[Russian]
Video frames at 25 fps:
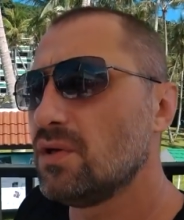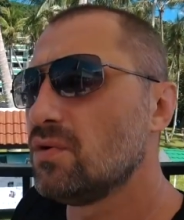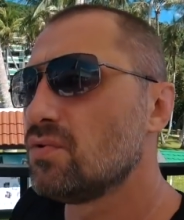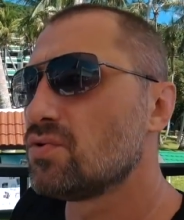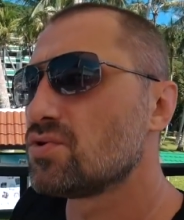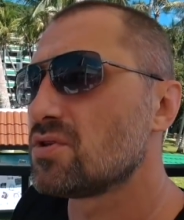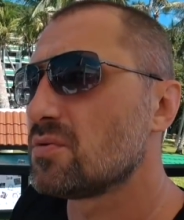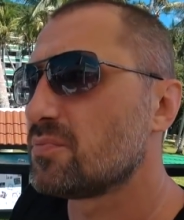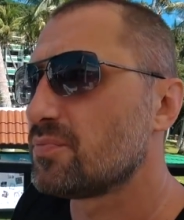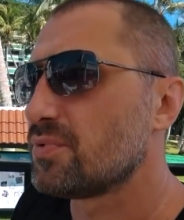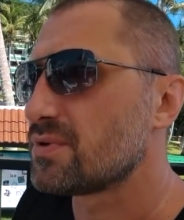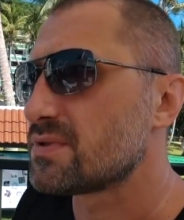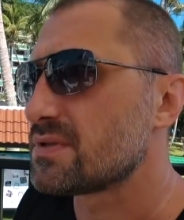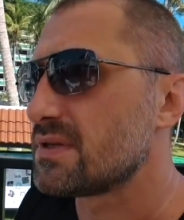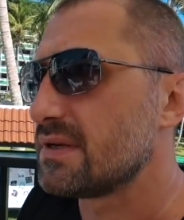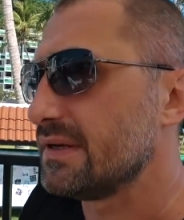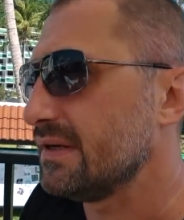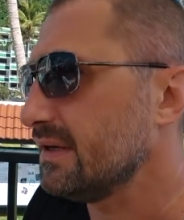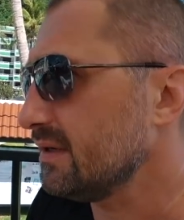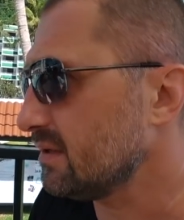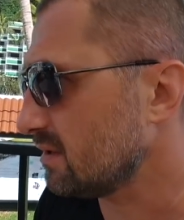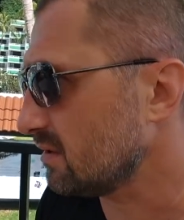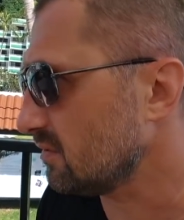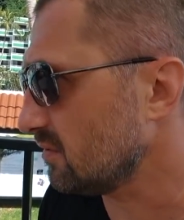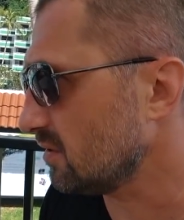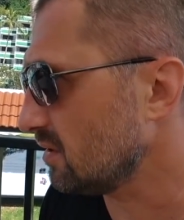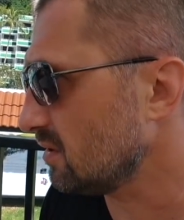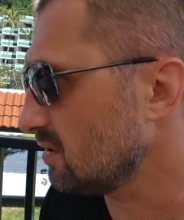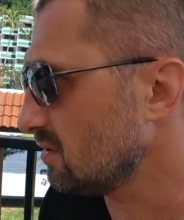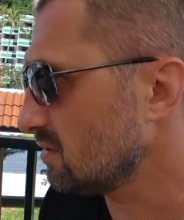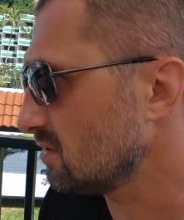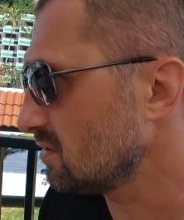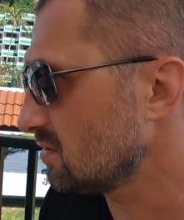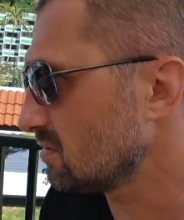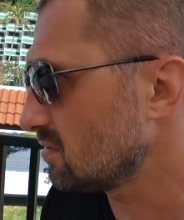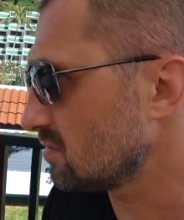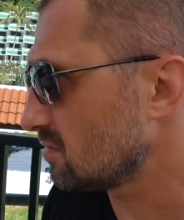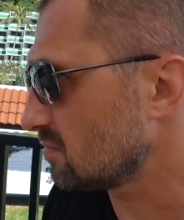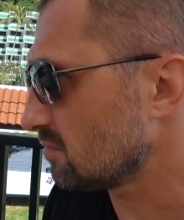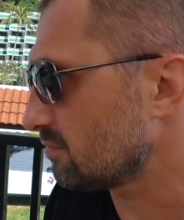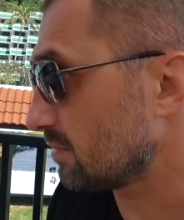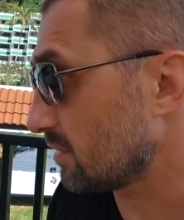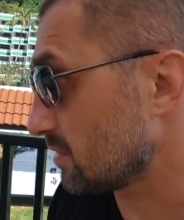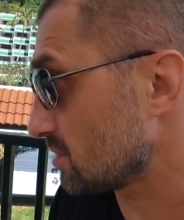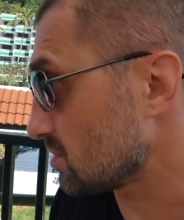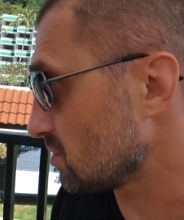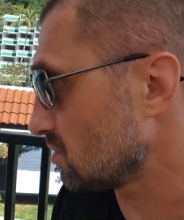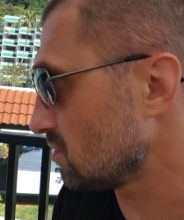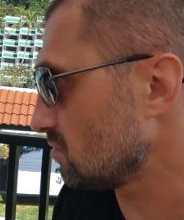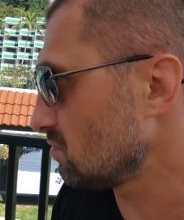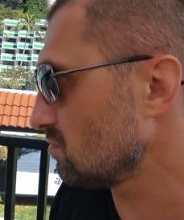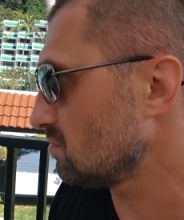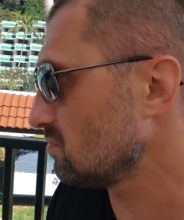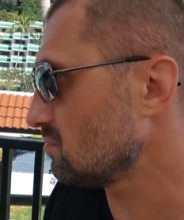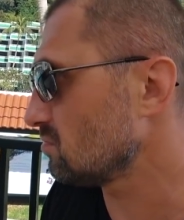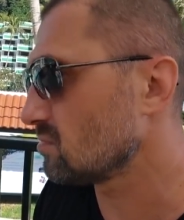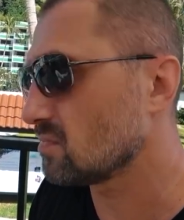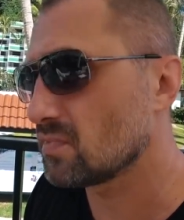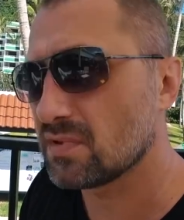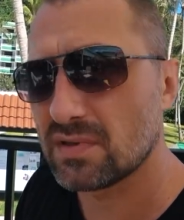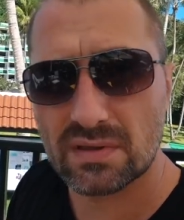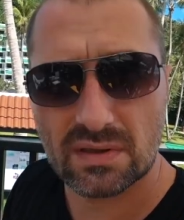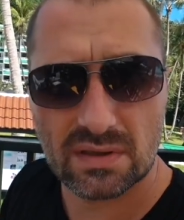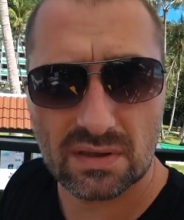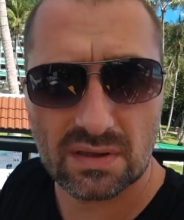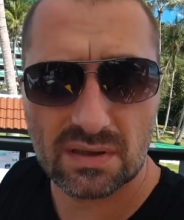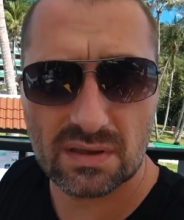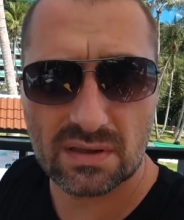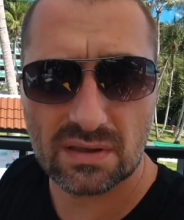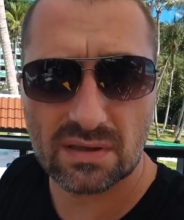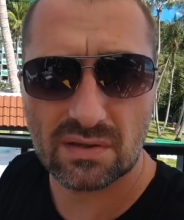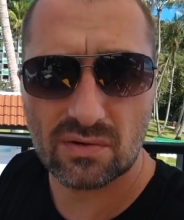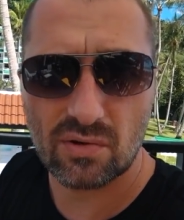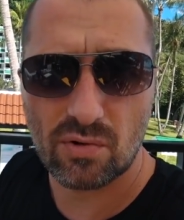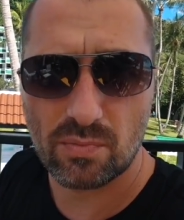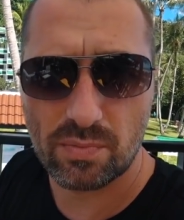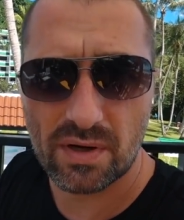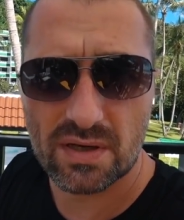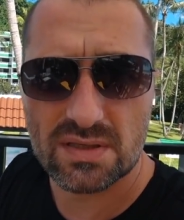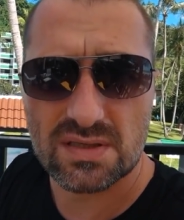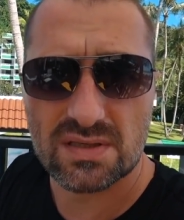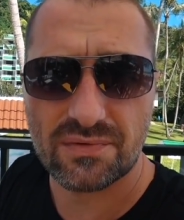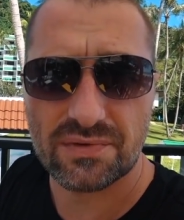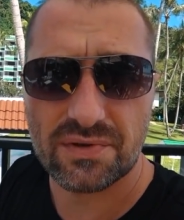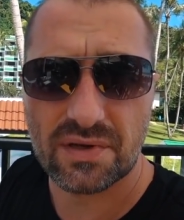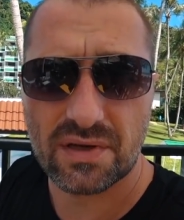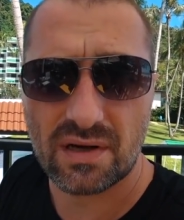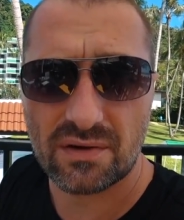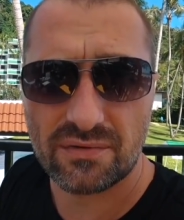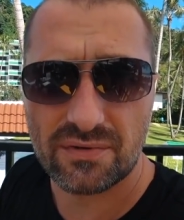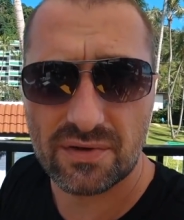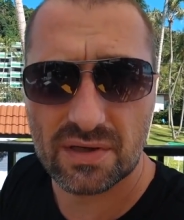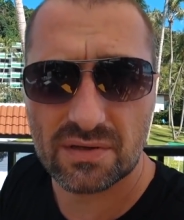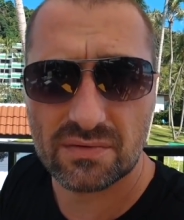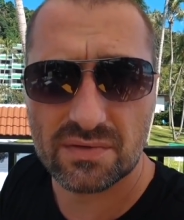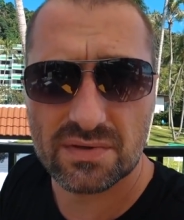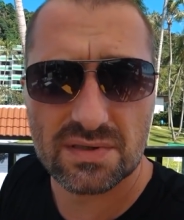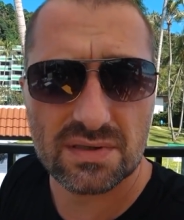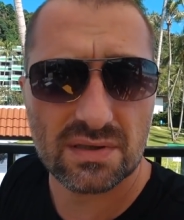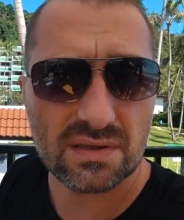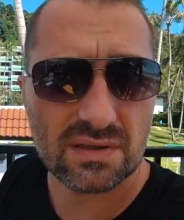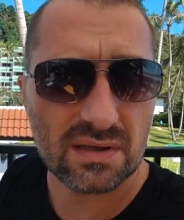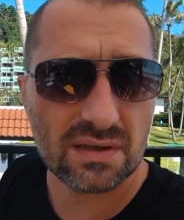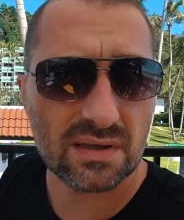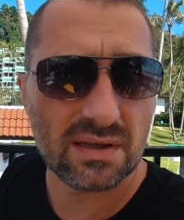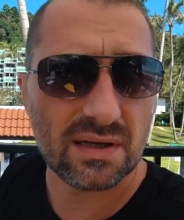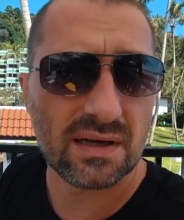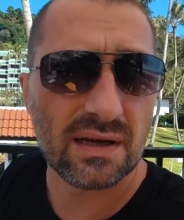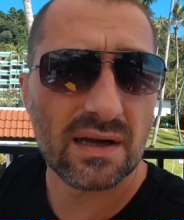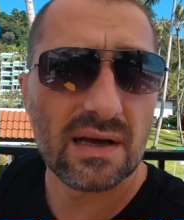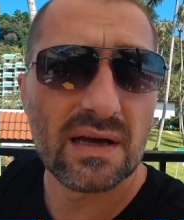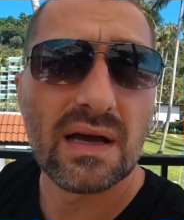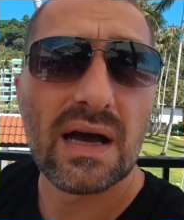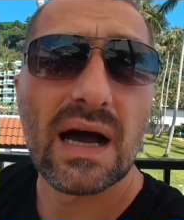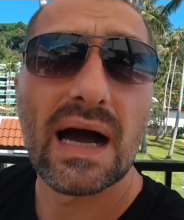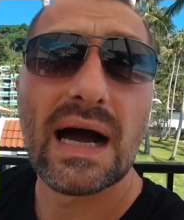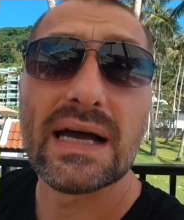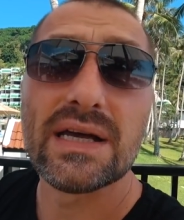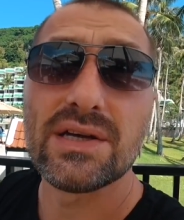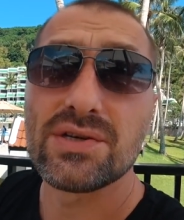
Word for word: уже после этого Пойдем э, купаться, фотографироваться и так далее. А